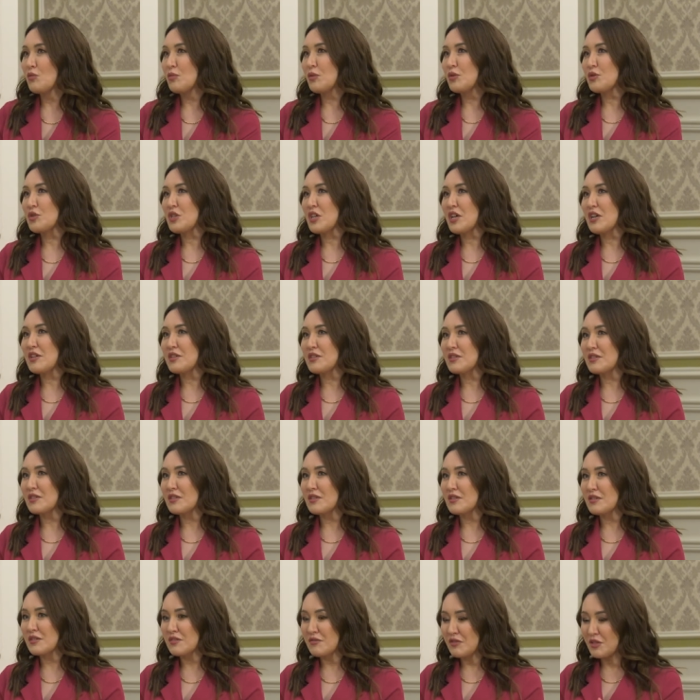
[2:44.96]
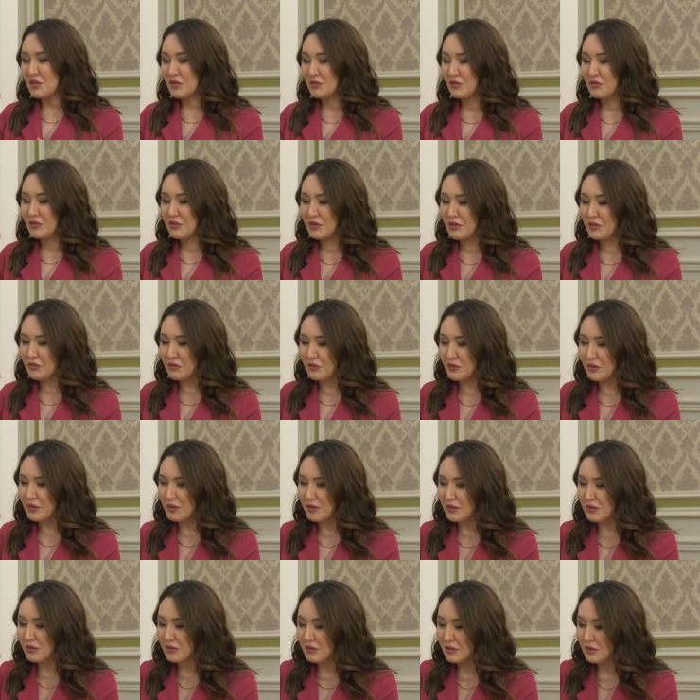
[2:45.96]
получается, из вашего ответа
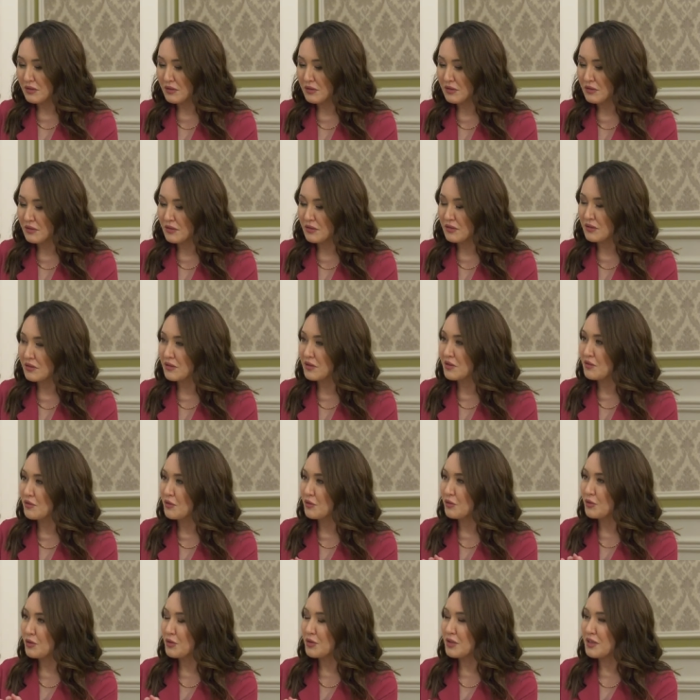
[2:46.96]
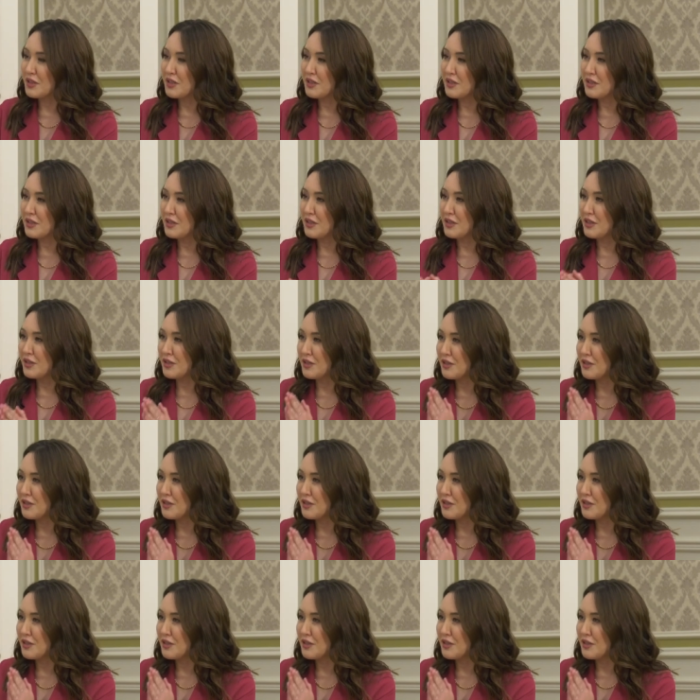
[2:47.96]
вы э, своего рода такие некие